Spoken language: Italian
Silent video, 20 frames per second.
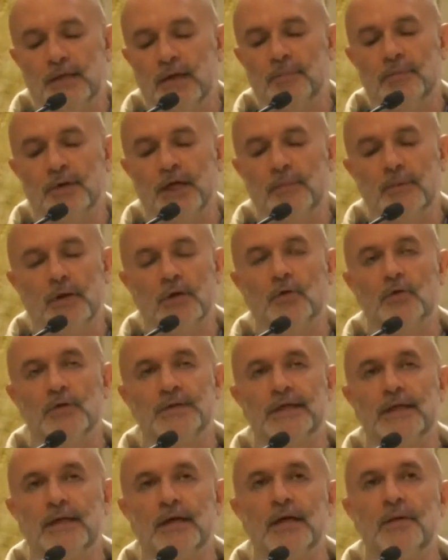la prima
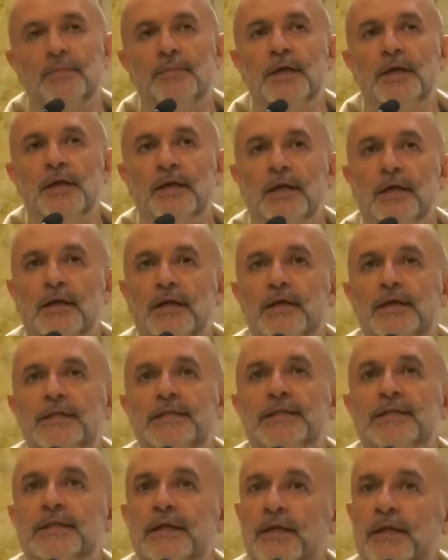cosa da capire è chi
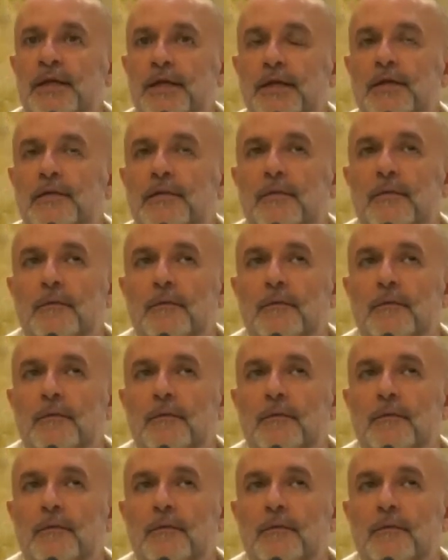sei,